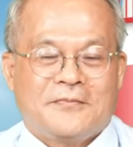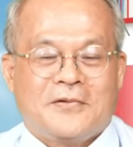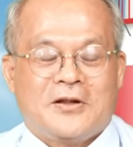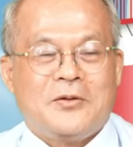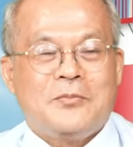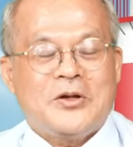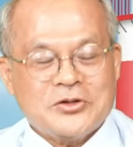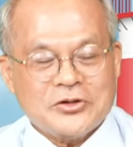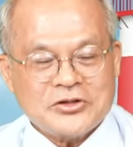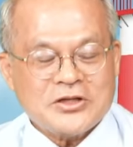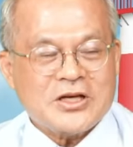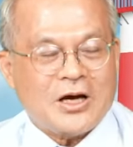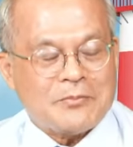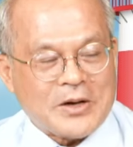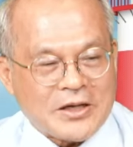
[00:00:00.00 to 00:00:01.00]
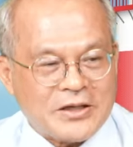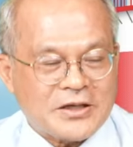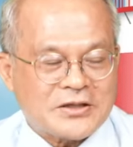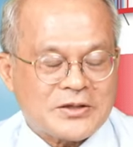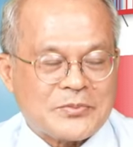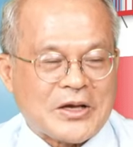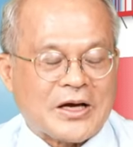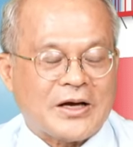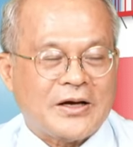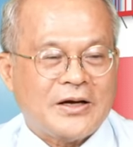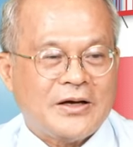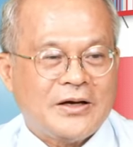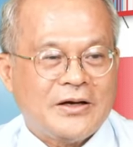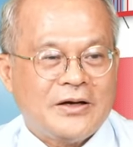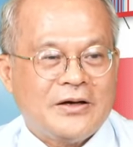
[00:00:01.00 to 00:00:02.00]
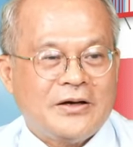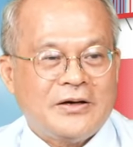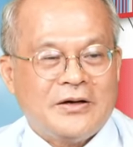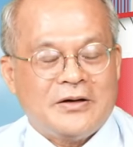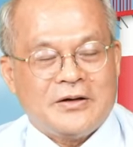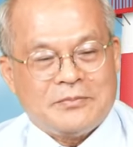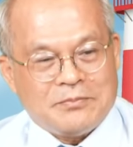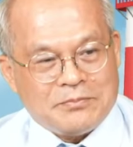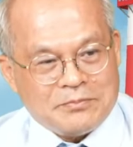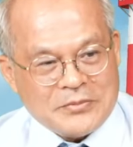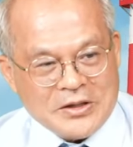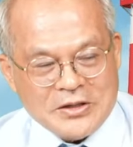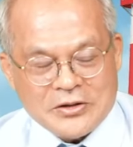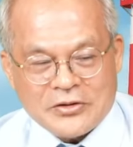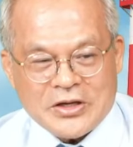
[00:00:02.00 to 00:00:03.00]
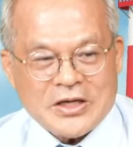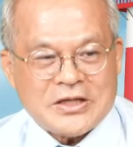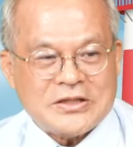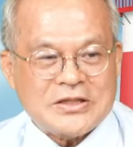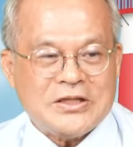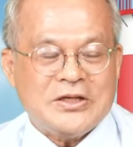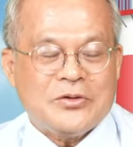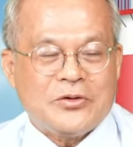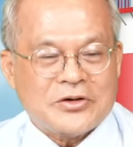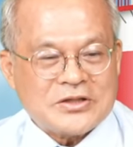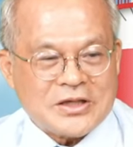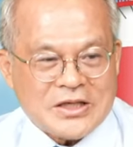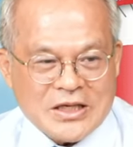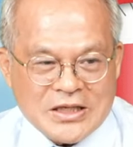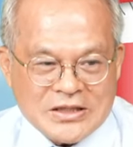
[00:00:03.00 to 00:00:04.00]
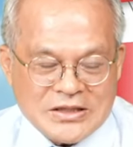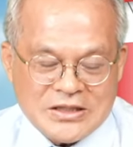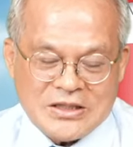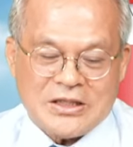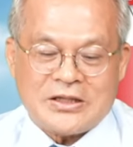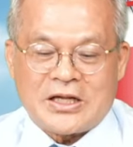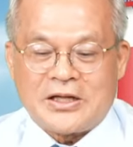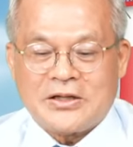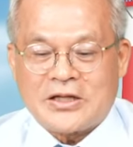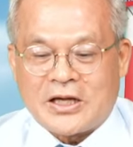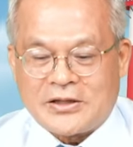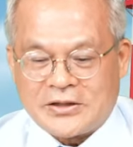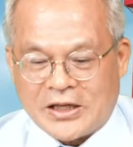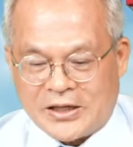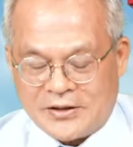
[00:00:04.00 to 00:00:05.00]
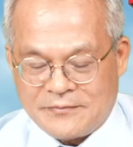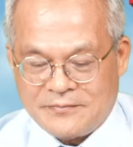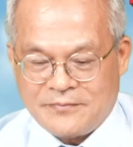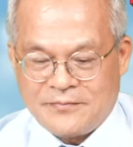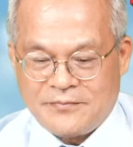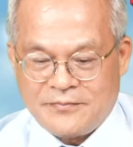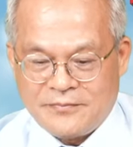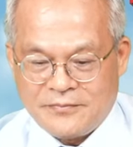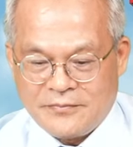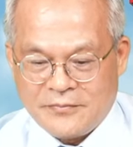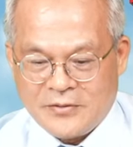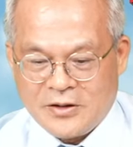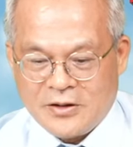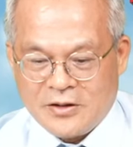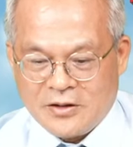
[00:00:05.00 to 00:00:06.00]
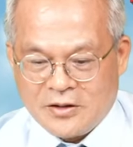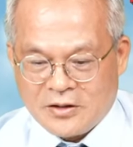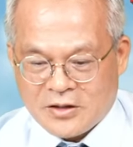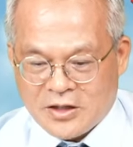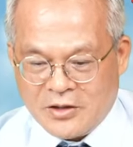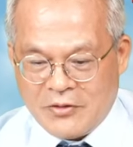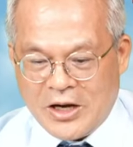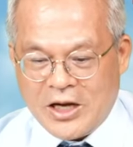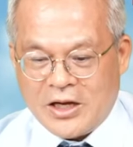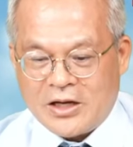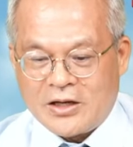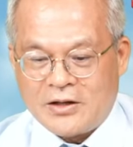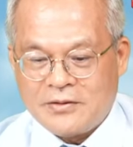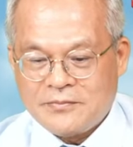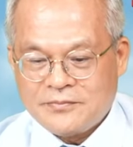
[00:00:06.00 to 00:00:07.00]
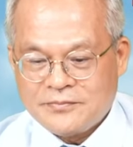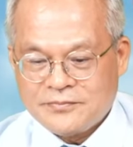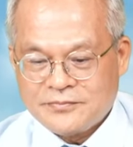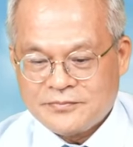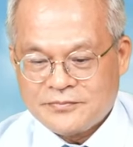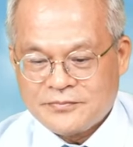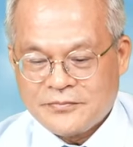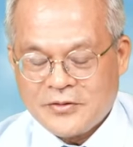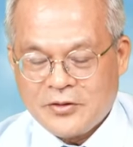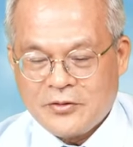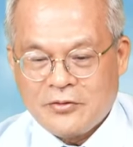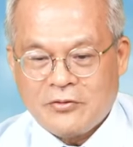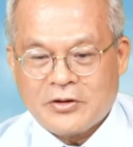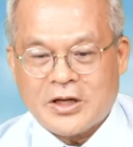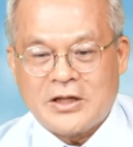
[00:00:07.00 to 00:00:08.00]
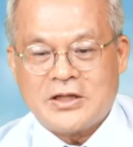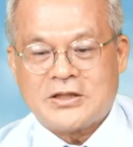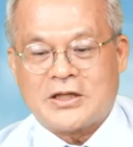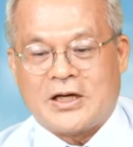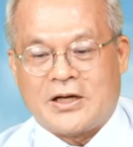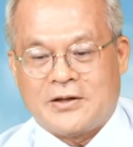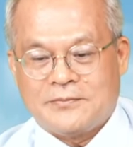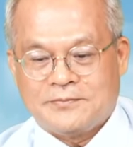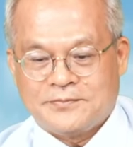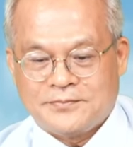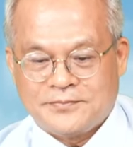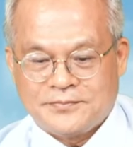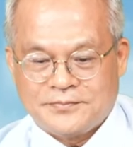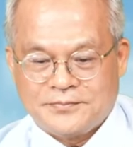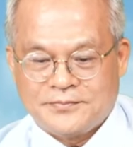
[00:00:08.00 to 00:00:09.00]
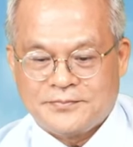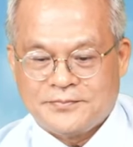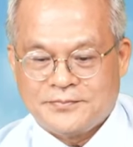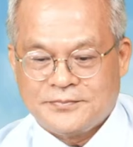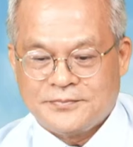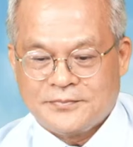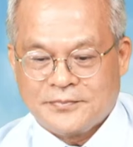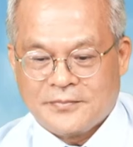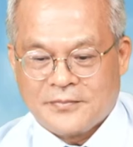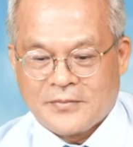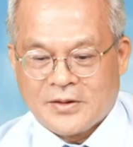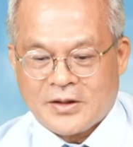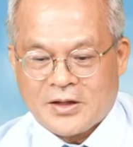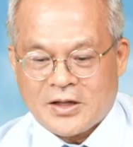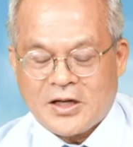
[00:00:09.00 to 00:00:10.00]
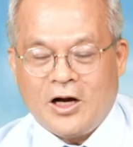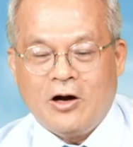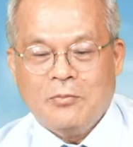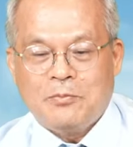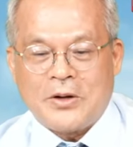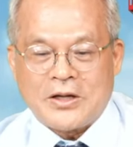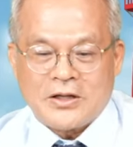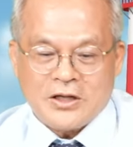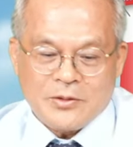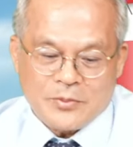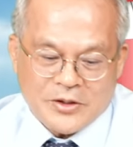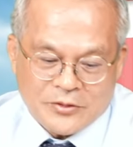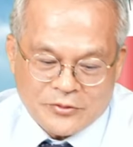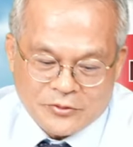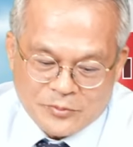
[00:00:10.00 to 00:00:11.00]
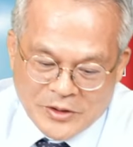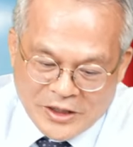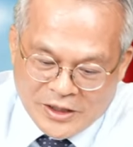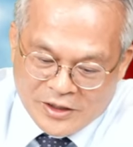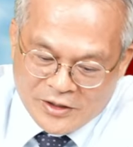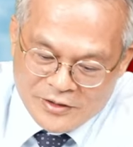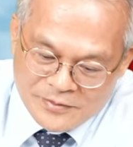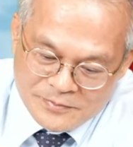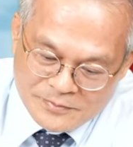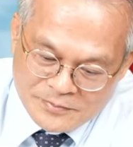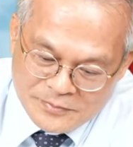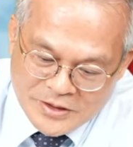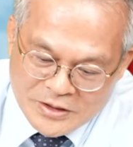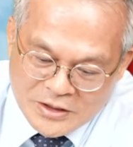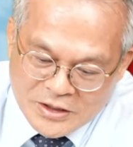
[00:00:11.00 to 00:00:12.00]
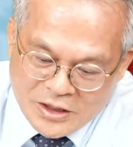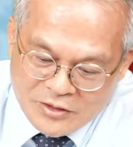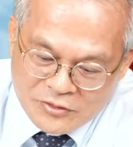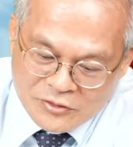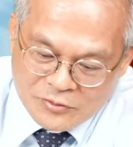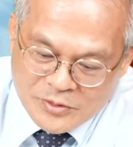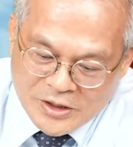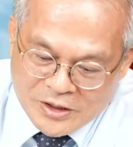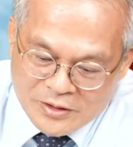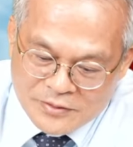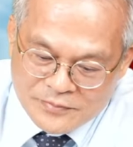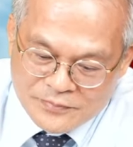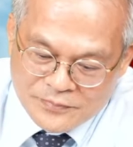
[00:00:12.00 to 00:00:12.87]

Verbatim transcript: 你们就是要买那个怎么样？没有业绩或者业绩一点点的。各位，我跟你讲，高本一笔的股票，每一档股票